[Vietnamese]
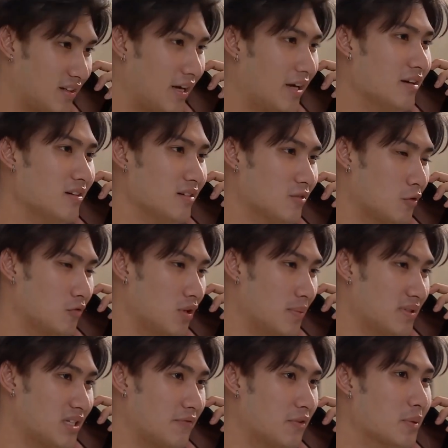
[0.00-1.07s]
nãy con vừa
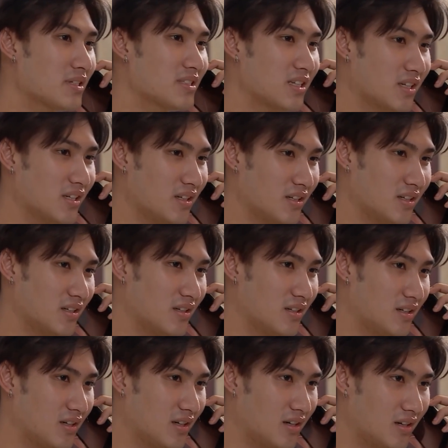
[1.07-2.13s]
mới xem phim kinh dị
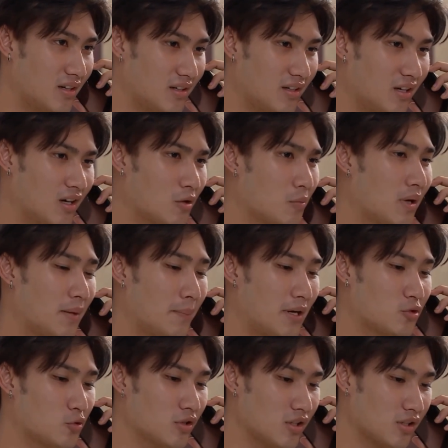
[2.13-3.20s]
nên là không nghe
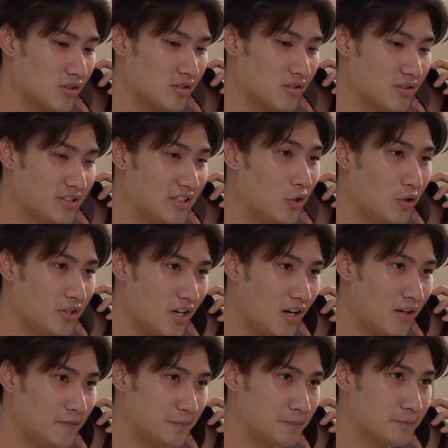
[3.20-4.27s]
máy chú được con xin lỗi nhá